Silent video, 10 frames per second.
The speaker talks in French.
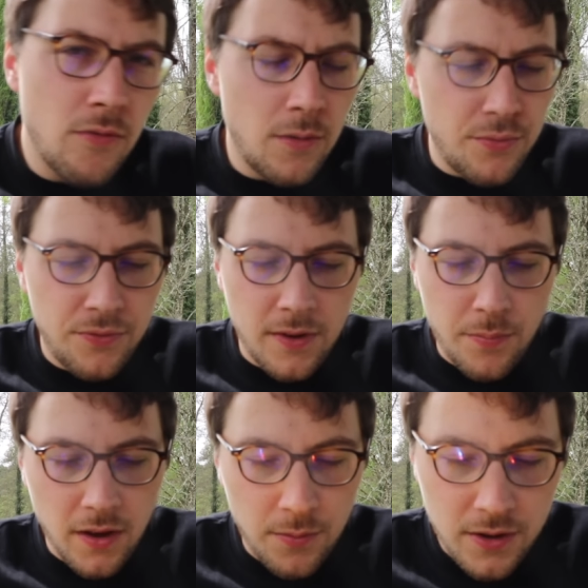en plus c'est
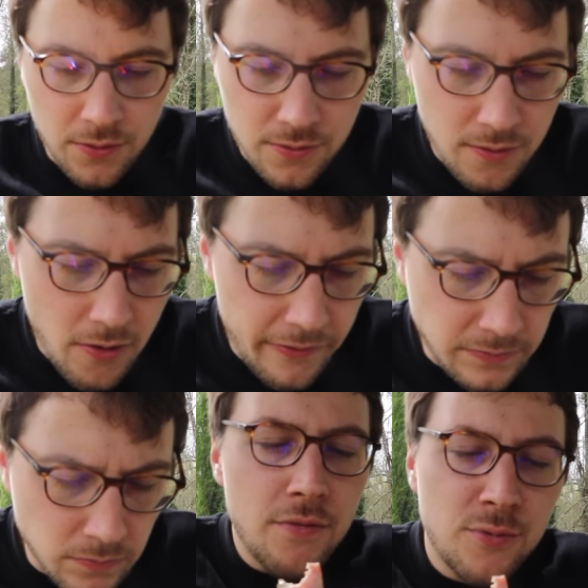périmé trop
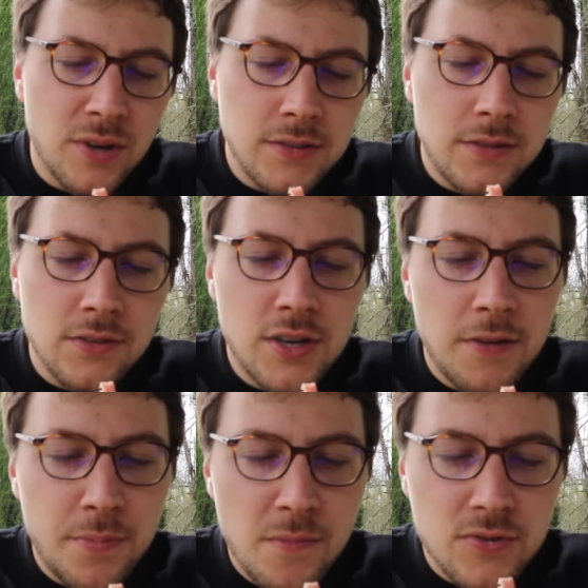au moins 10 ans que
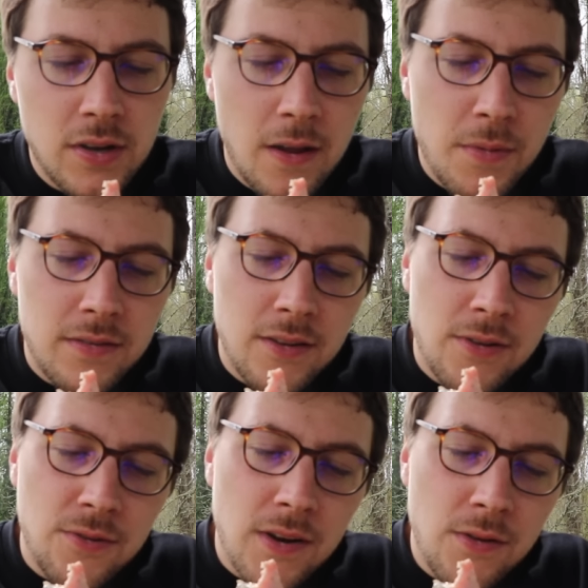j'avais pas mangé de la
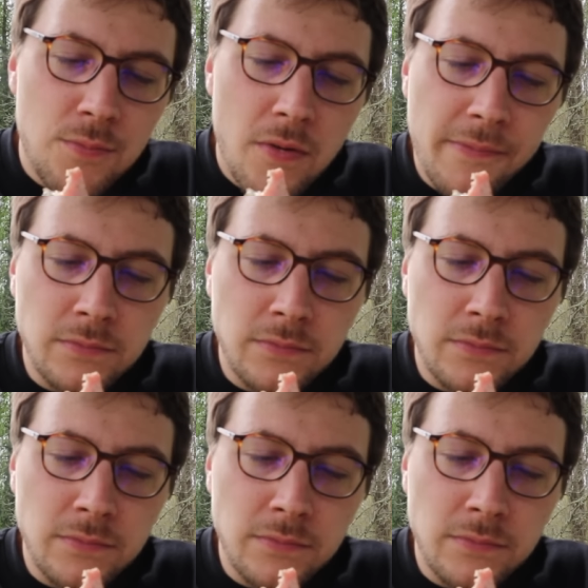macédoine de légumes.